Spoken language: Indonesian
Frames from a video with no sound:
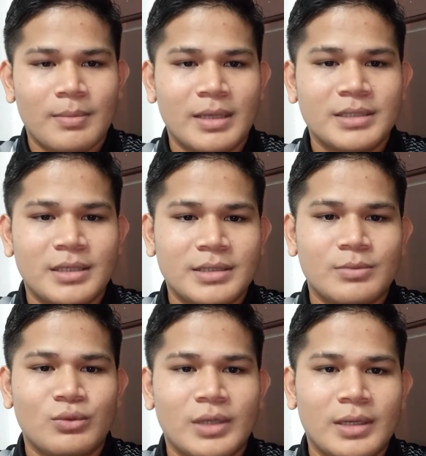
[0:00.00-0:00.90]
Bagi generasi
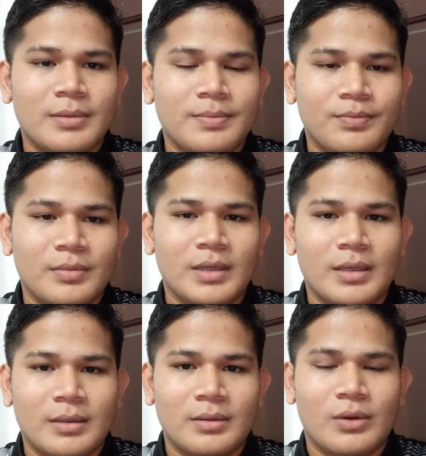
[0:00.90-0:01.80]
muda,
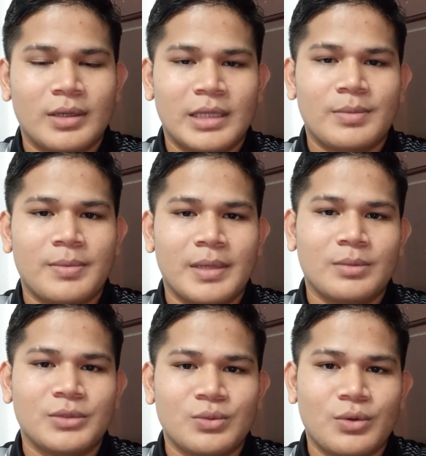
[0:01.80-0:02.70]
orang tidak berminat
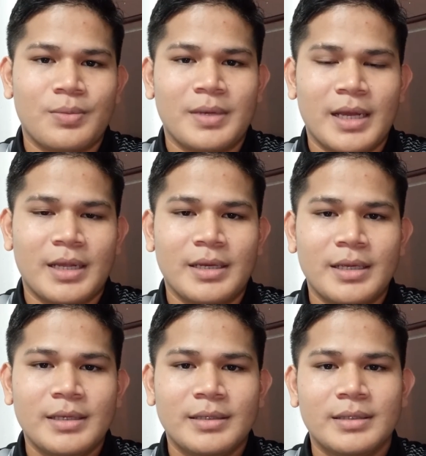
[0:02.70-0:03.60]
mencoba bidang
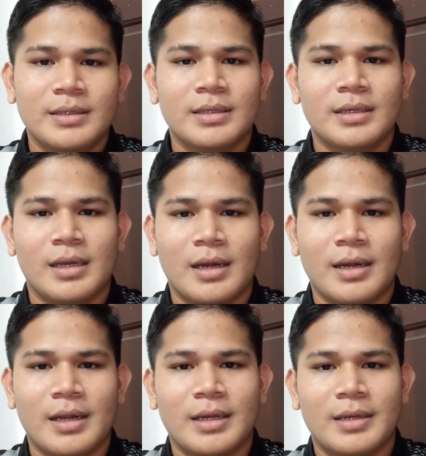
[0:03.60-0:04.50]
ini
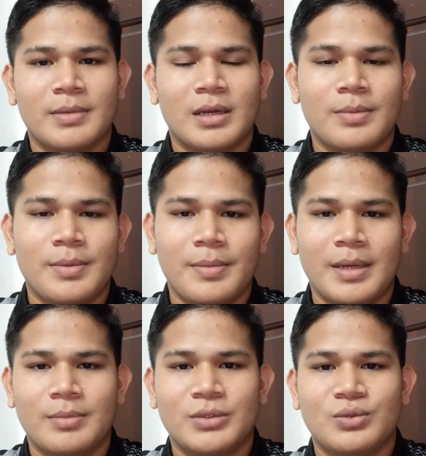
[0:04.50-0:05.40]
karena mereka lebih
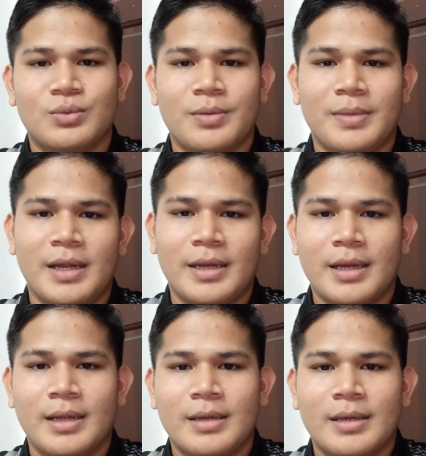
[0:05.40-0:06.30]
minat mencoba bidang
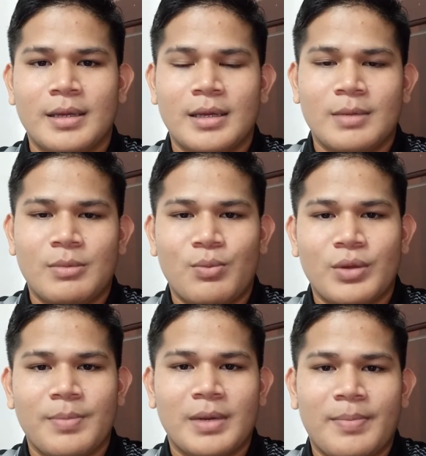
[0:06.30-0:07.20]
yang
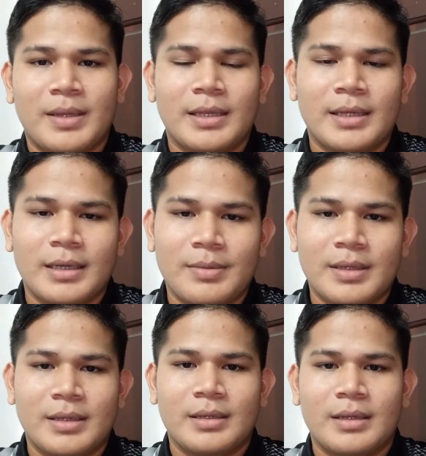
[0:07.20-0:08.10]
mempunyai pendapatan yang lebih
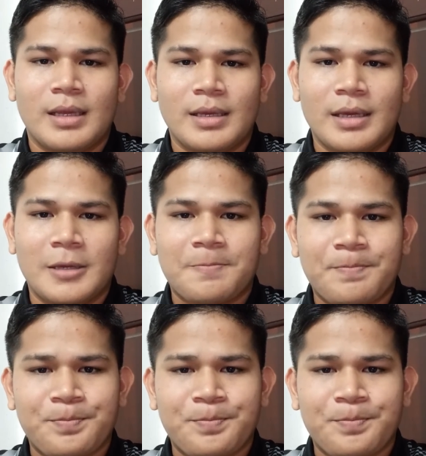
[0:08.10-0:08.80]
tinggi